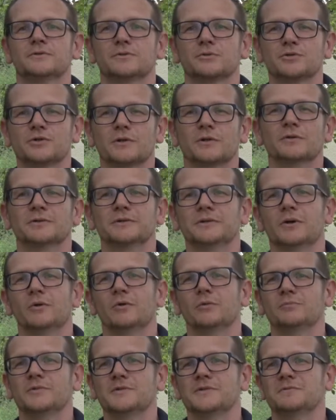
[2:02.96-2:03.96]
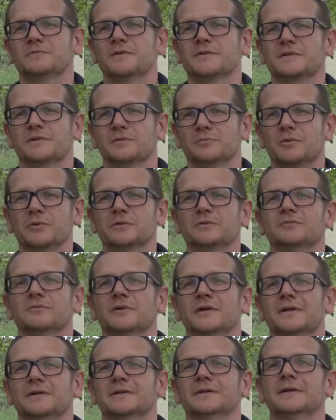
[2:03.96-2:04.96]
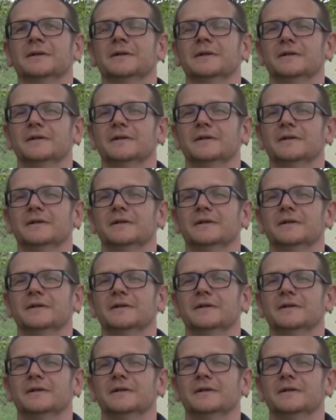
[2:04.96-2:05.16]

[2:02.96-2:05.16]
Zuschauern hier auch ein bisschen was geboten werden.